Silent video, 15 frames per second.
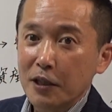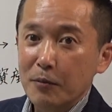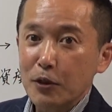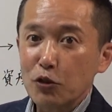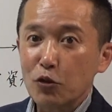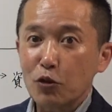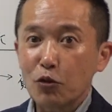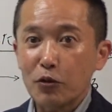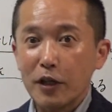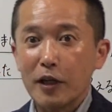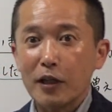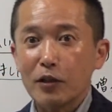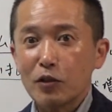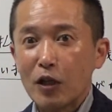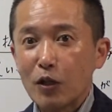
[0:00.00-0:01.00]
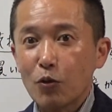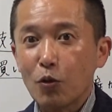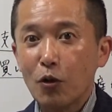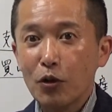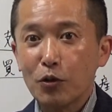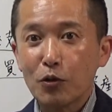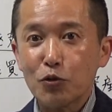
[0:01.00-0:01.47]
まあ、ちょっと今日ねあの
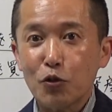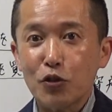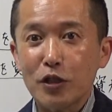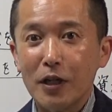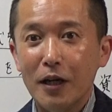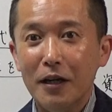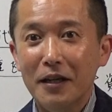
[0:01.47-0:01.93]
声の調子が